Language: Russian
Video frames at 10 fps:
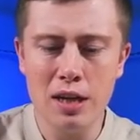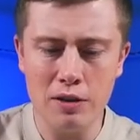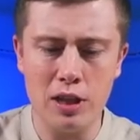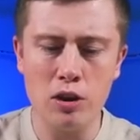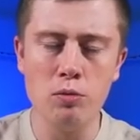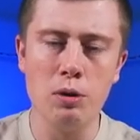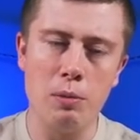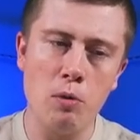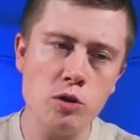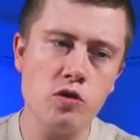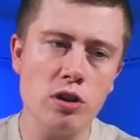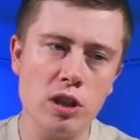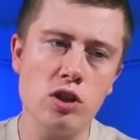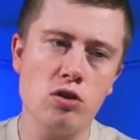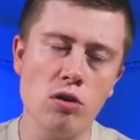я всегда думаю, а может,
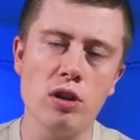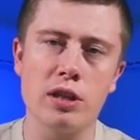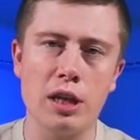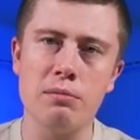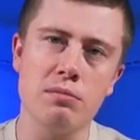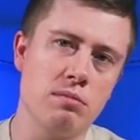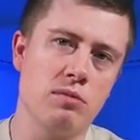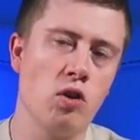все-таки стоило, там,